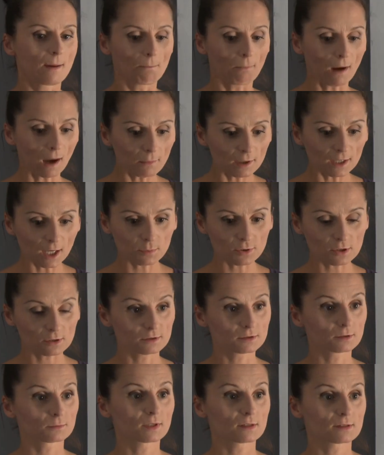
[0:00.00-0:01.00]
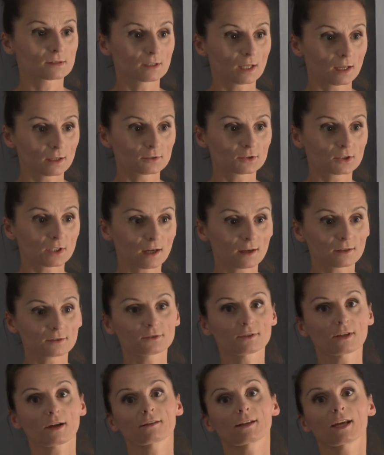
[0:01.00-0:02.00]
Mamy jak przychodzą na zdjęcia,
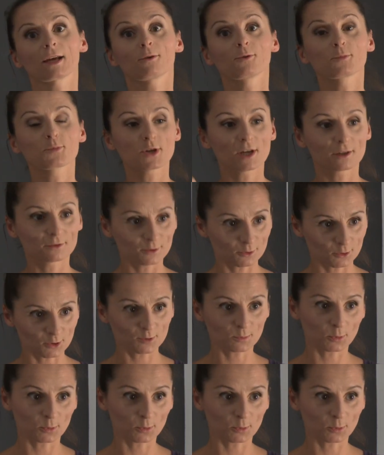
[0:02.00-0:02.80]
to tak, uprzednio się